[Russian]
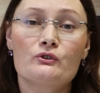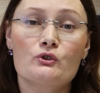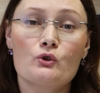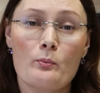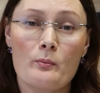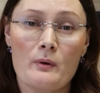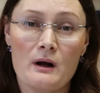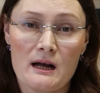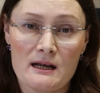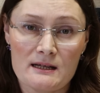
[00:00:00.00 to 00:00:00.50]
в
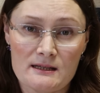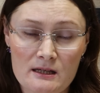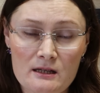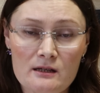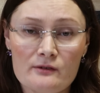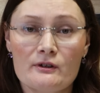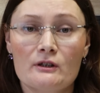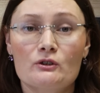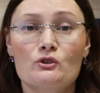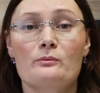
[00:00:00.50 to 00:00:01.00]
том
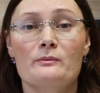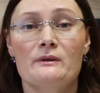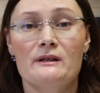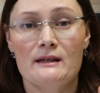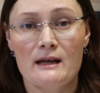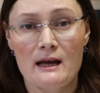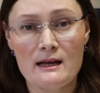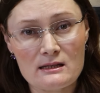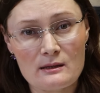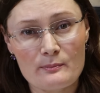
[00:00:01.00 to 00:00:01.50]
магазине, в котором
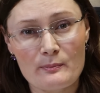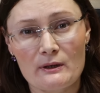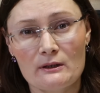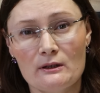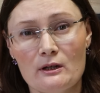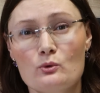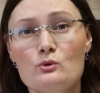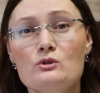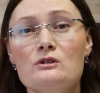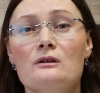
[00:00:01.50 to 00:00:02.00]
яйца
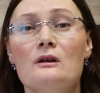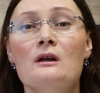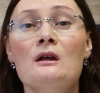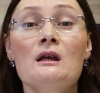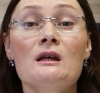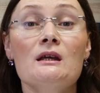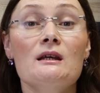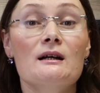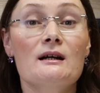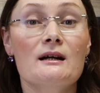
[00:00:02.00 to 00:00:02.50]
продаются
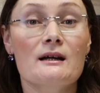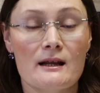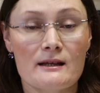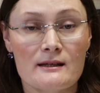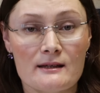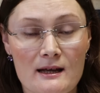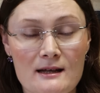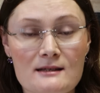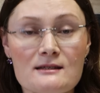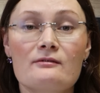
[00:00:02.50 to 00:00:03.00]
и
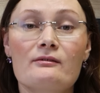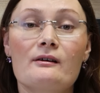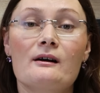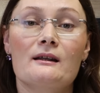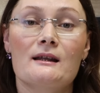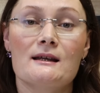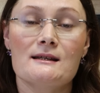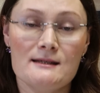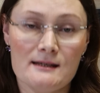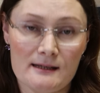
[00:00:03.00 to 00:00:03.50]
хранятся в
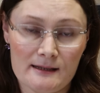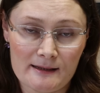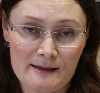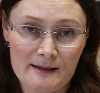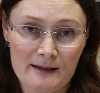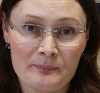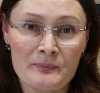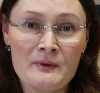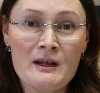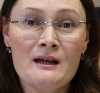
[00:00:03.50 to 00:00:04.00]

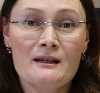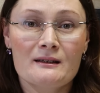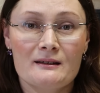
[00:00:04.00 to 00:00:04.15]
холодильнике.